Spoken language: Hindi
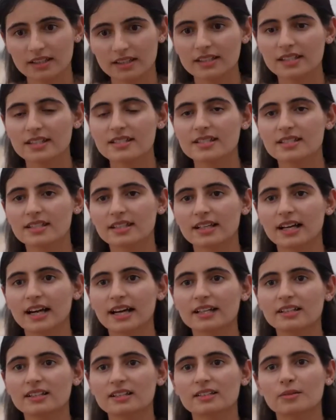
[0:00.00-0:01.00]
इन दिस
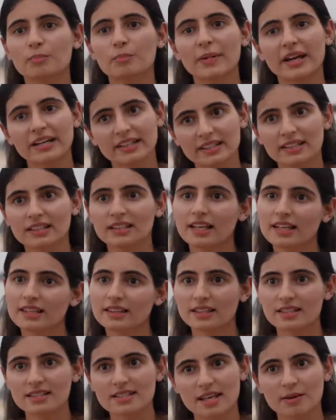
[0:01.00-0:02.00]
रिगार्ड मेंटल
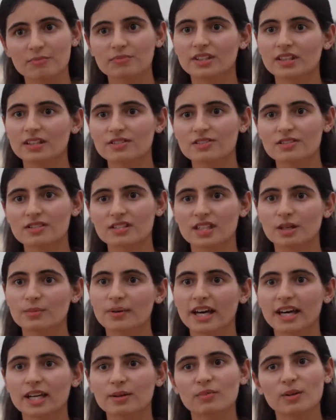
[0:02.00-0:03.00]
हेल्थ इज़ समथिंग जिसके
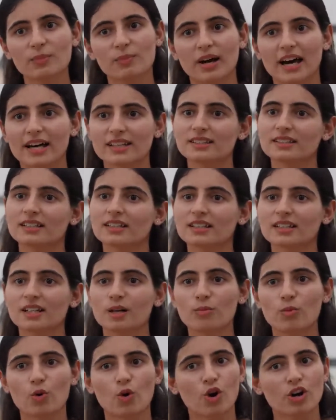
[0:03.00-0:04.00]
बारे में बात
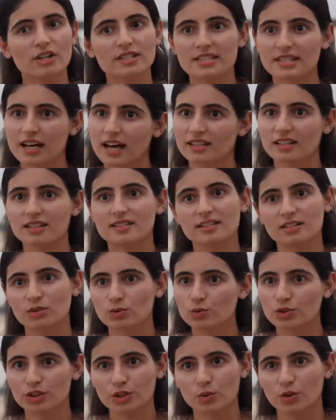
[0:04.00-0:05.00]
करना बहुत ज़्यादा
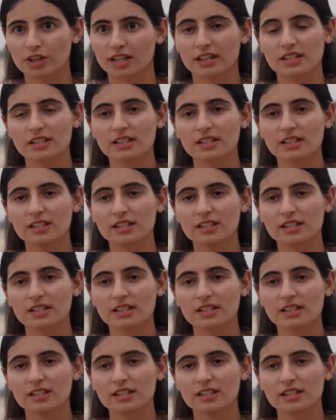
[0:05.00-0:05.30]
ज़रूरी हो गया